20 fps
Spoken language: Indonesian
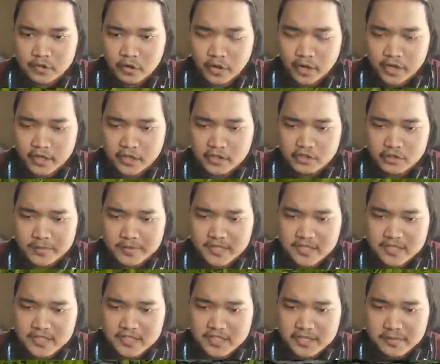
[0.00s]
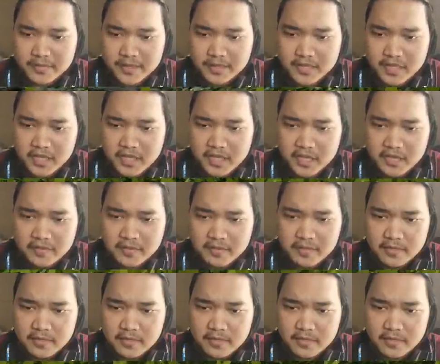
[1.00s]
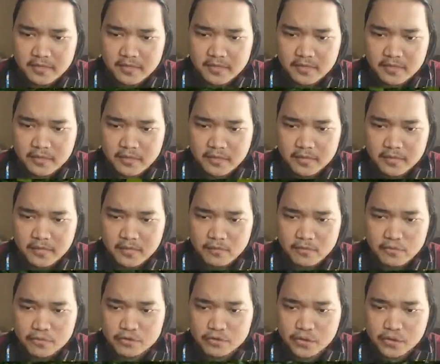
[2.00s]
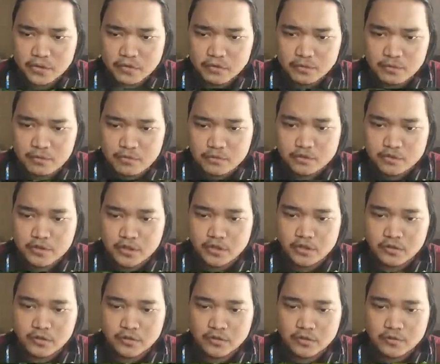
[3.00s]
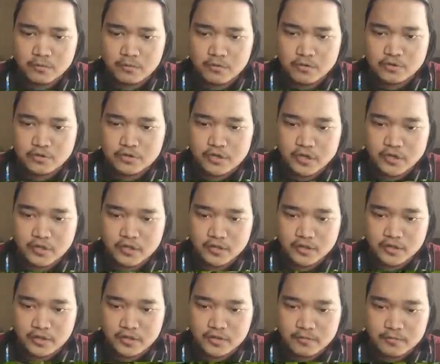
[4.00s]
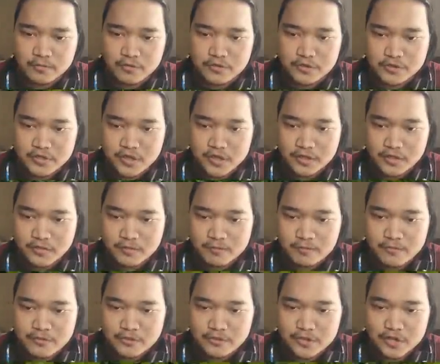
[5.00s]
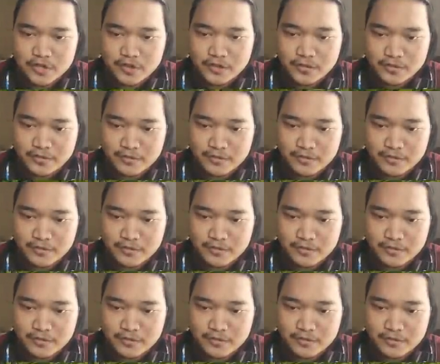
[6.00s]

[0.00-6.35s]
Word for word: Oke kita coba cecesnya matiin. Buset, buset, buset, buset, buset,